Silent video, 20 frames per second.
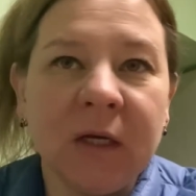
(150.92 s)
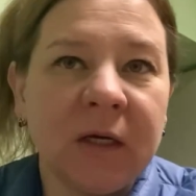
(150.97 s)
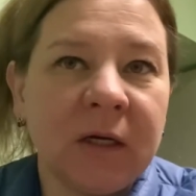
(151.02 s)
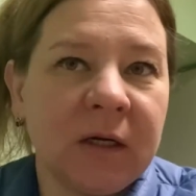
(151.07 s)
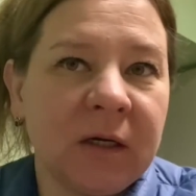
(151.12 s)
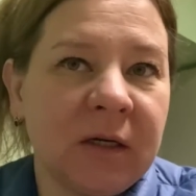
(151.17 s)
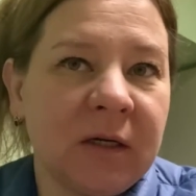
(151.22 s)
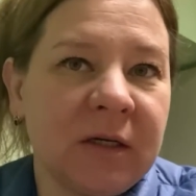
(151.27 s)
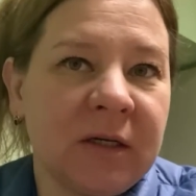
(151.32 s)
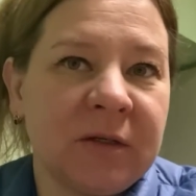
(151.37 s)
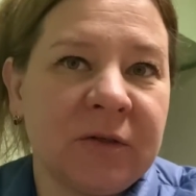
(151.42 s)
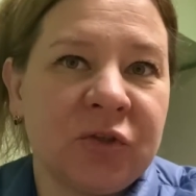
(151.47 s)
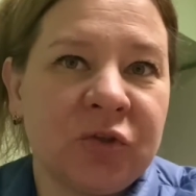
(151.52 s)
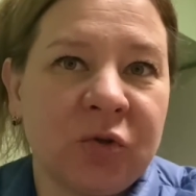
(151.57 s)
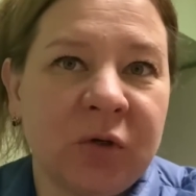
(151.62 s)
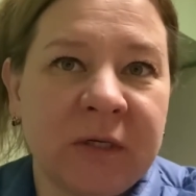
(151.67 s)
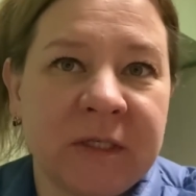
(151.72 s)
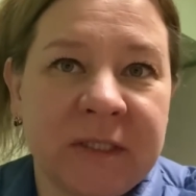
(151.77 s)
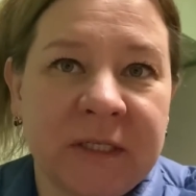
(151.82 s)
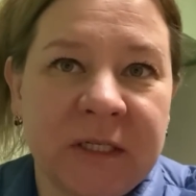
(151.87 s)
А,
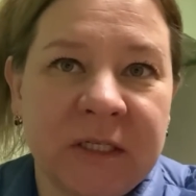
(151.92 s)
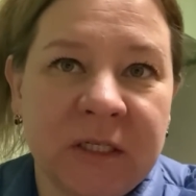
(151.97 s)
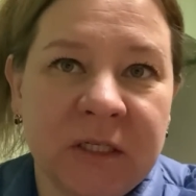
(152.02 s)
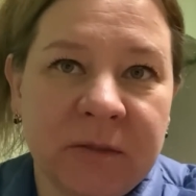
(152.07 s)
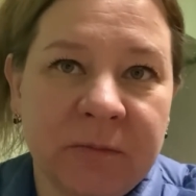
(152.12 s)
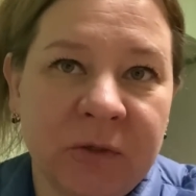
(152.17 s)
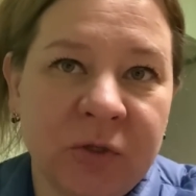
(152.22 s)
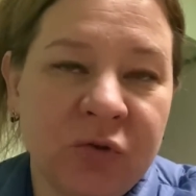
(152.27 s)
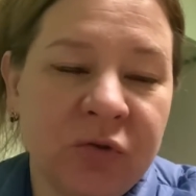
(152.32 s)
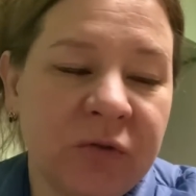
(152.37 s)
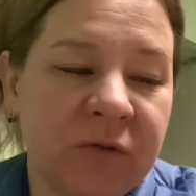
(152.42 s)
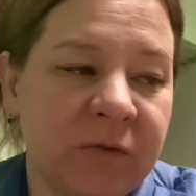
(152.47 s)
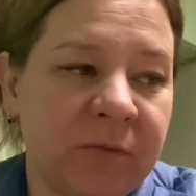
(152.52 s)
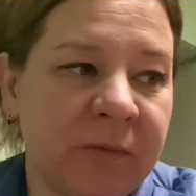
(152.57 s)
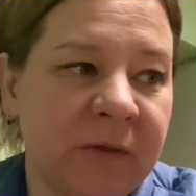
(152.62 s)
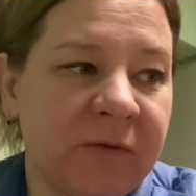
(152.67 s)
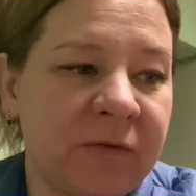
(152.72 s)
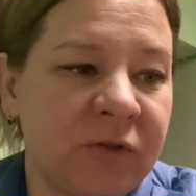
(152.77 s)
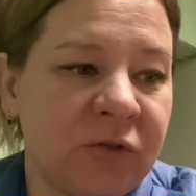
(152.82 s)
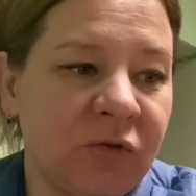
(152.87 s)
что касается самочувствия, у
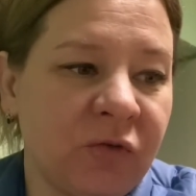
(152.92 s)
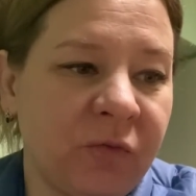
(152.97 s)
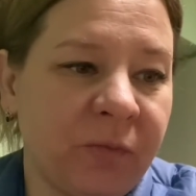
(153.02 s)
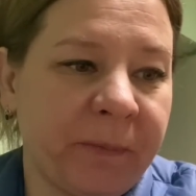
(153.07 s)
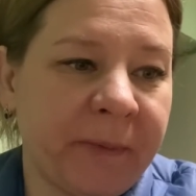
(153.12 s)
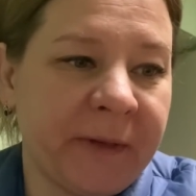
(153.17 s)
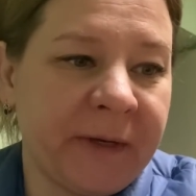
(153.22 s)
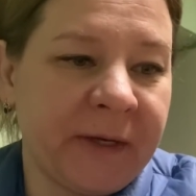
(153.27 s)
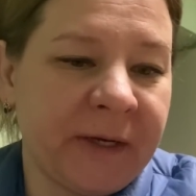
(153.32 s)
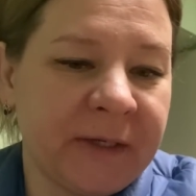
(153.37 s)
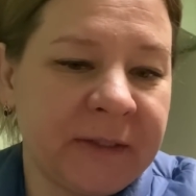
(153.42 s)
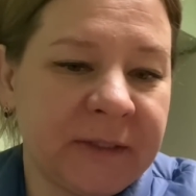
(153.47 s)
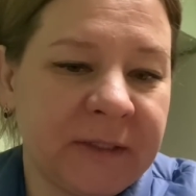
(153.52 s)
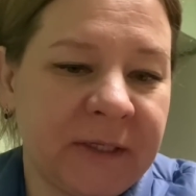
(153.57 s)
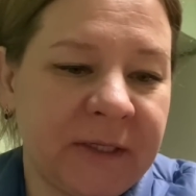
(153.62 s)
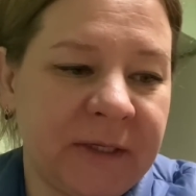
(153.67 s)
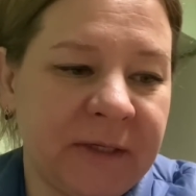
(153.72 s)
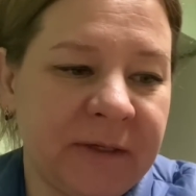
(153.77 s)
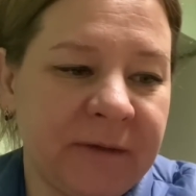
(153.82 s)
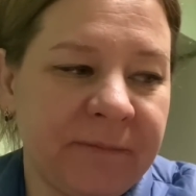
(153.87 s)
меня все в
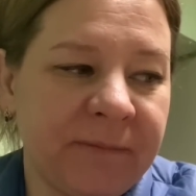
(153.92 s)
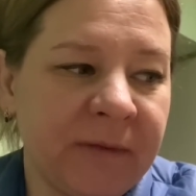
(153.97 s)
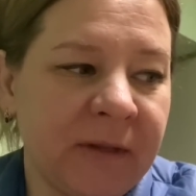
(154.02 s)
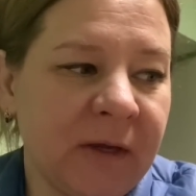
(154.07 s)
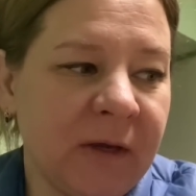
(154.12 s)
порядке.